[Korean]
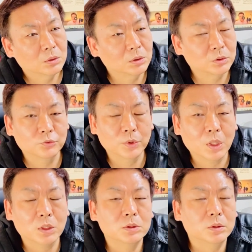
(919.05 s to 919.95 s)
그게 두
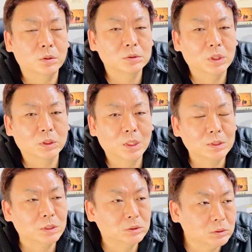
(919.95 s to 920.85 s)
개가 있어요, 영상이.
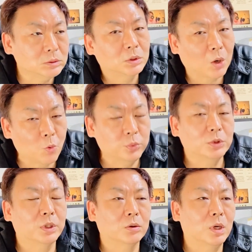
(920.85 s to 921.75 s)
하나는 다
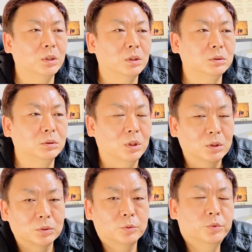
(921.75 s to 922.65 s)
오픈된 거, 하나는
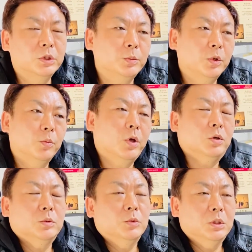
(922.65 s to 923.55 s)
우리 프리미엄
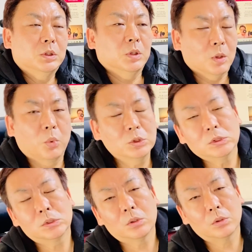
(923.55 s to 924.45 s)
회원님들이
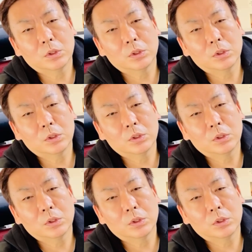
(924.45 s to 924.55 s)
보시는 거.